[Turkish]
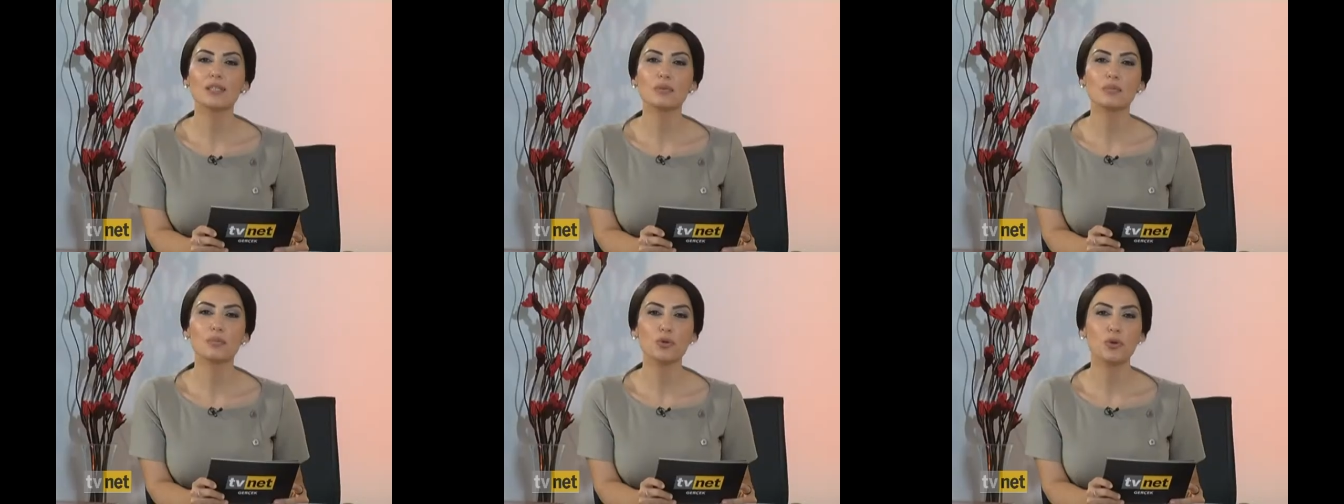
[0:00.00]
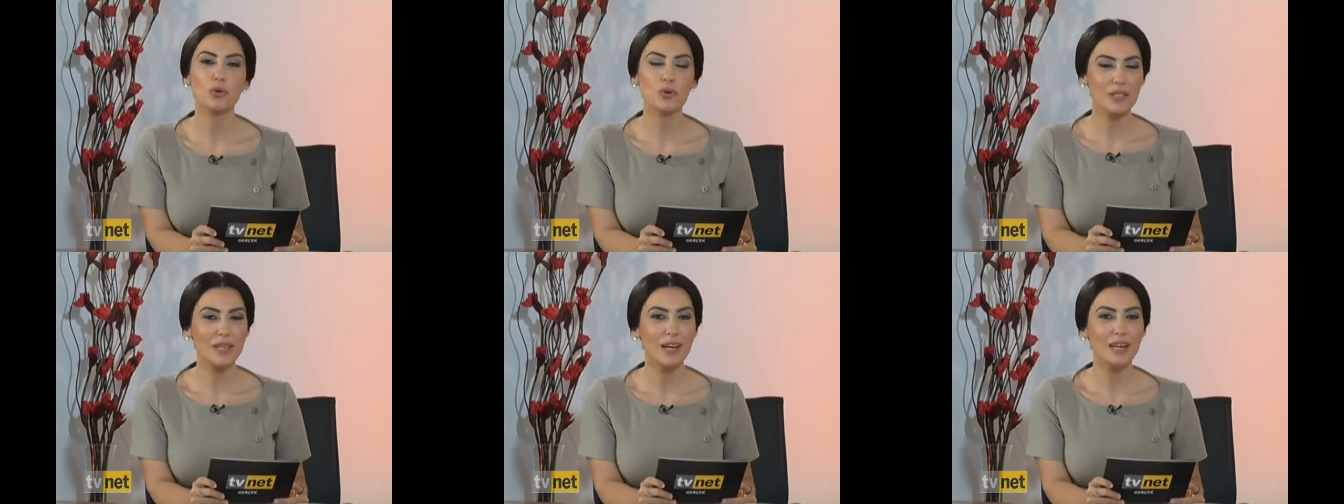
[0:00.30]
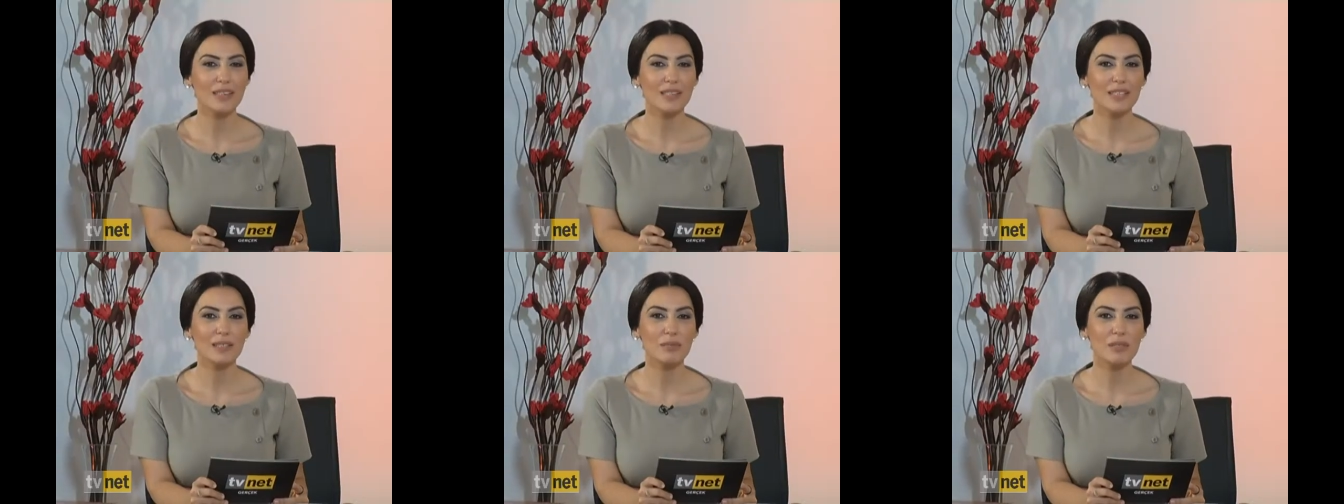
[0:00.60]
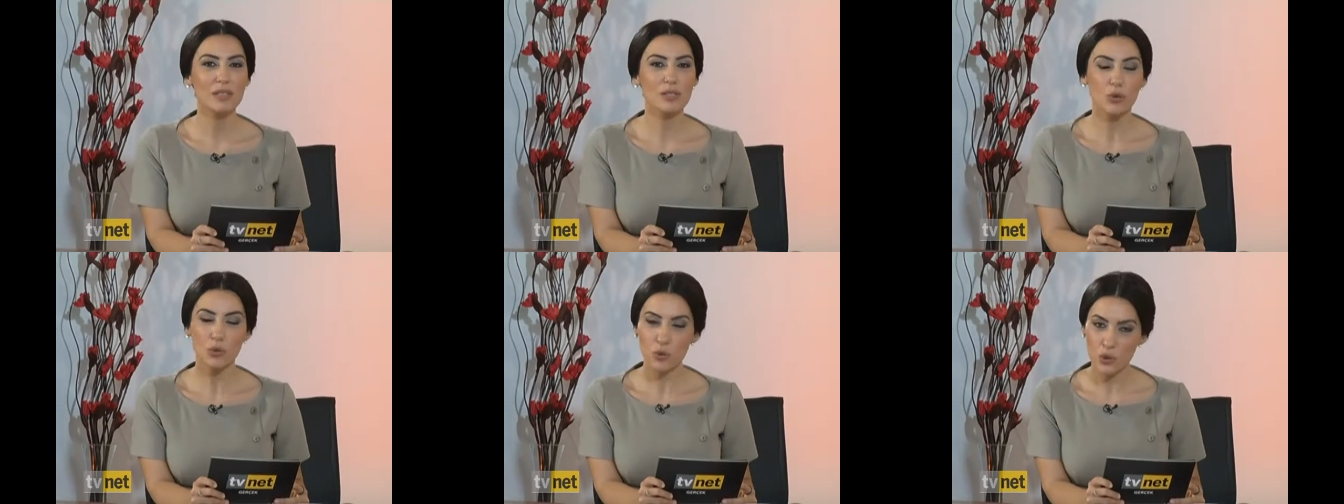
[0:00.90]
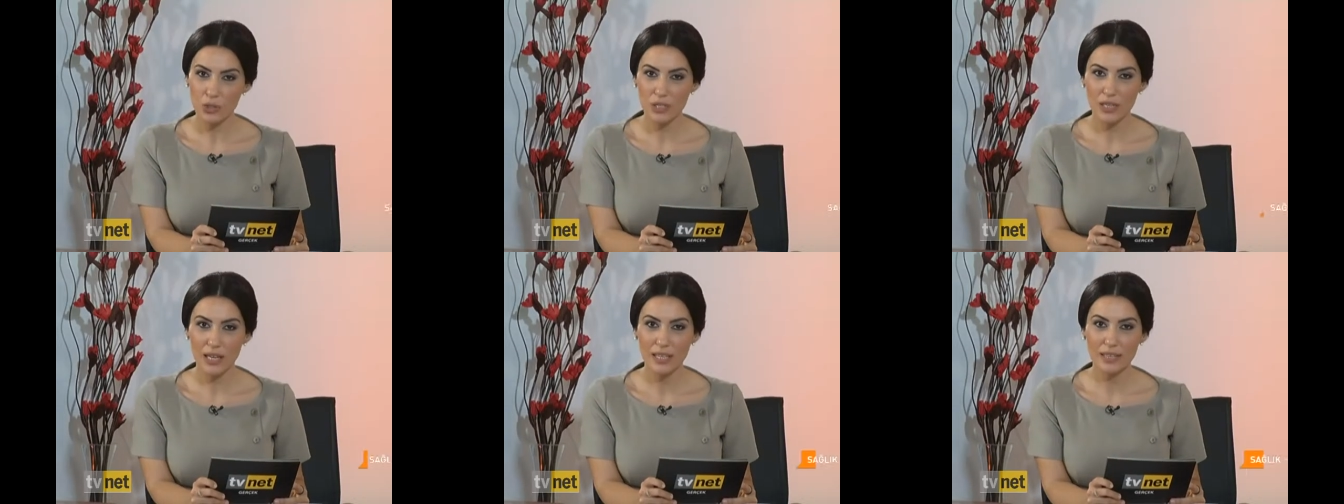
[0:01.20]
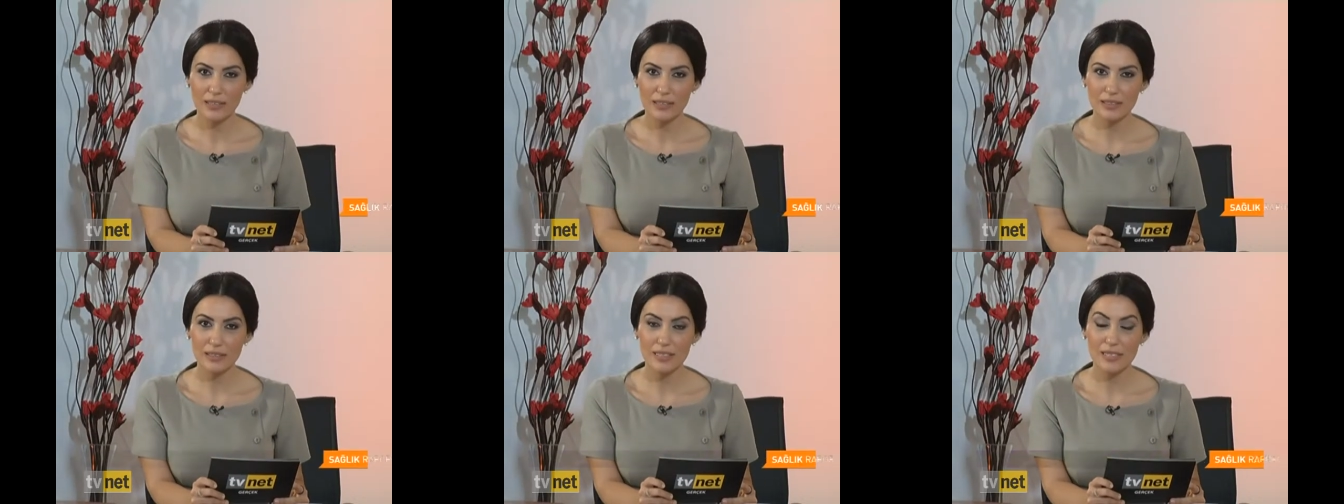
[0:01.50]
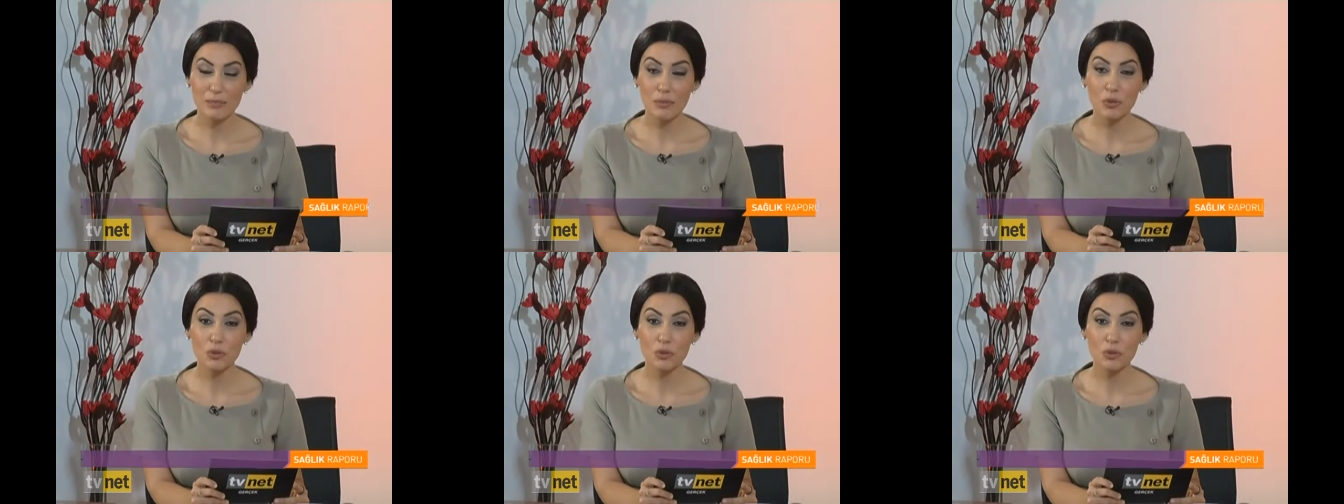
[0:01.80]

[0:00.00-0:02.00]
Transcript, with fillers: Raporu özel yayınımıza hoş geldiniz.